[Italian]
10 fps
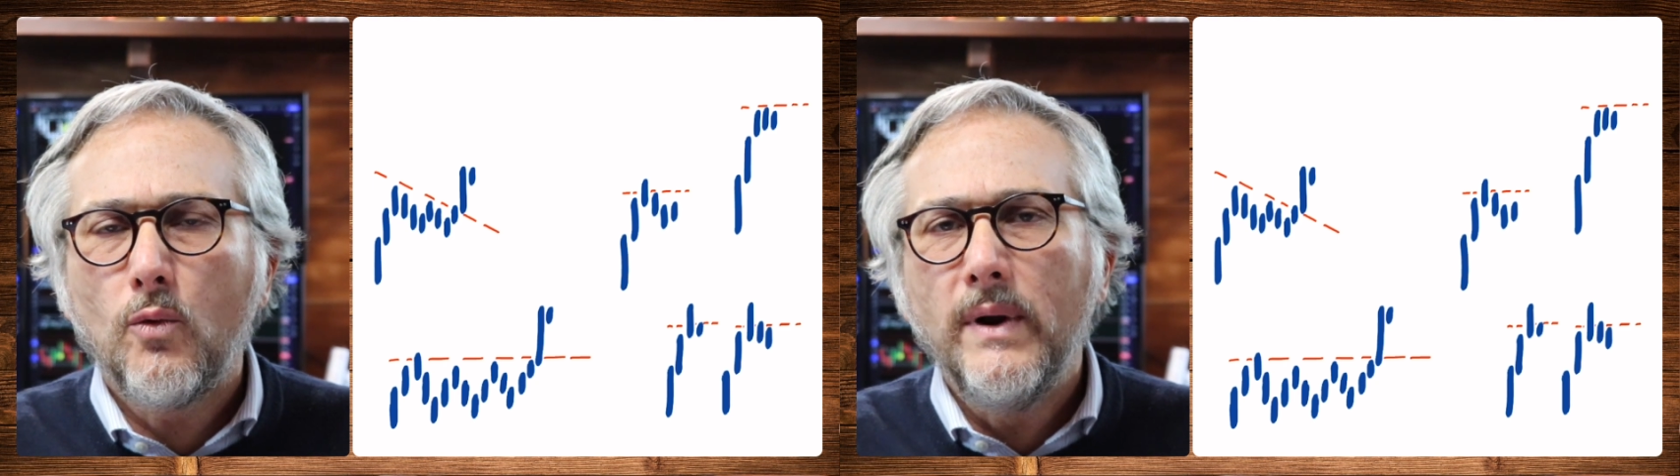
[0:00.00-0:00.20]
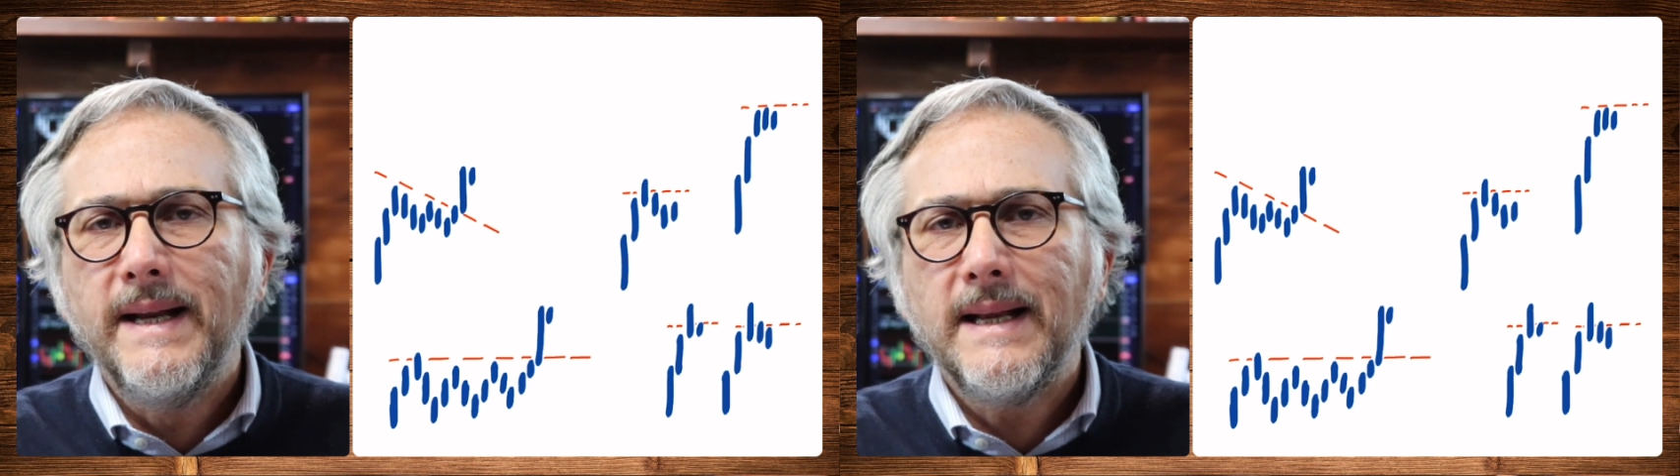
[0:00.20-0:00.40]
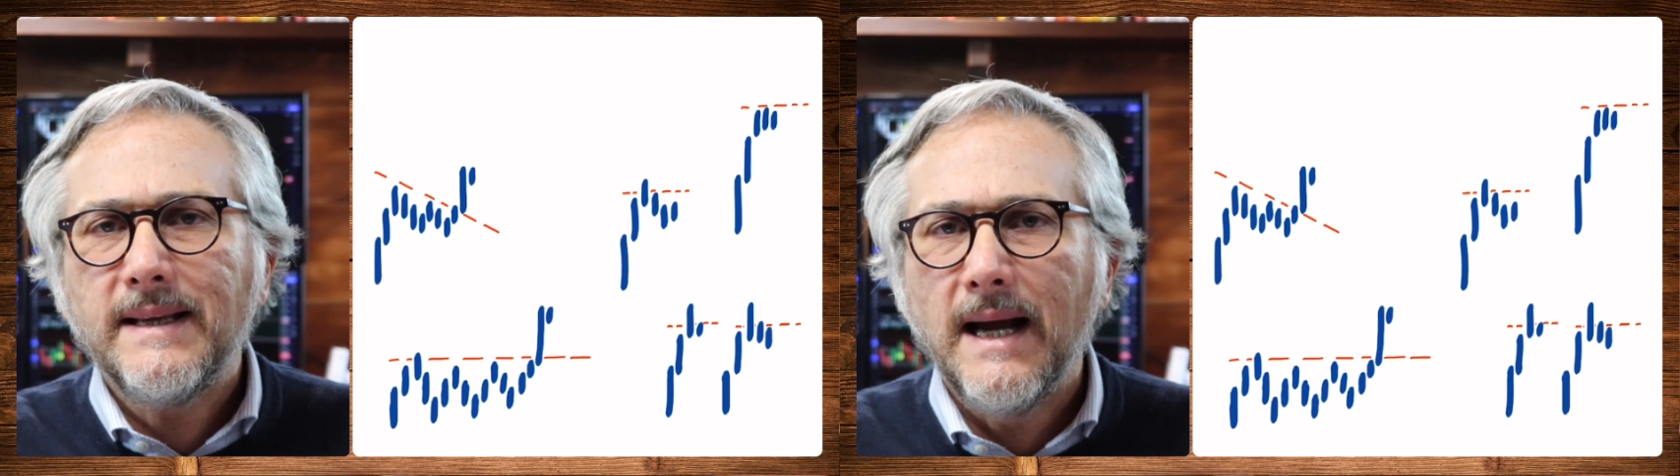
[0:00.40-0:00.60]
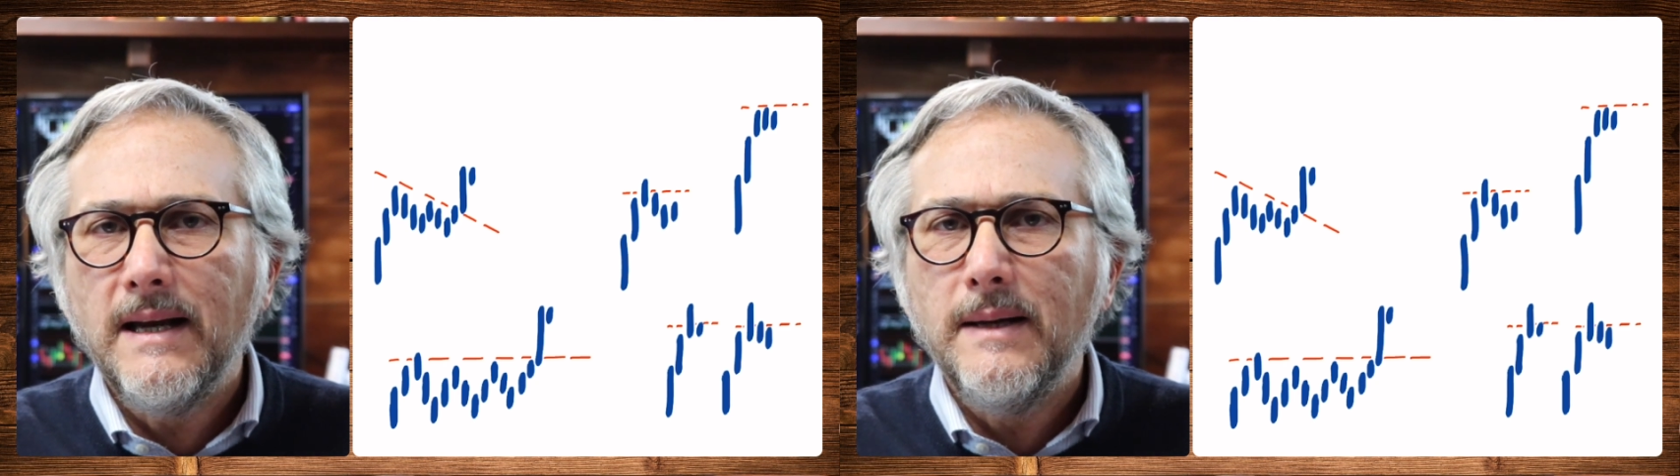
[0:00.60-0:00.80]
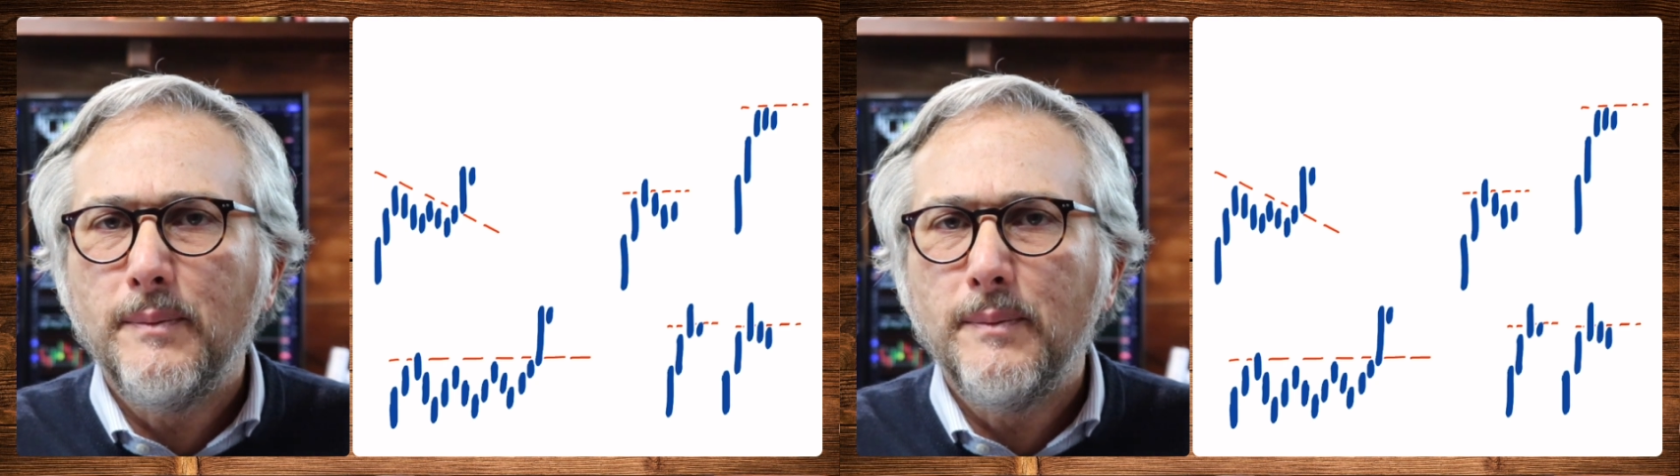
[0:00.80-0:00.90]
quei dettagli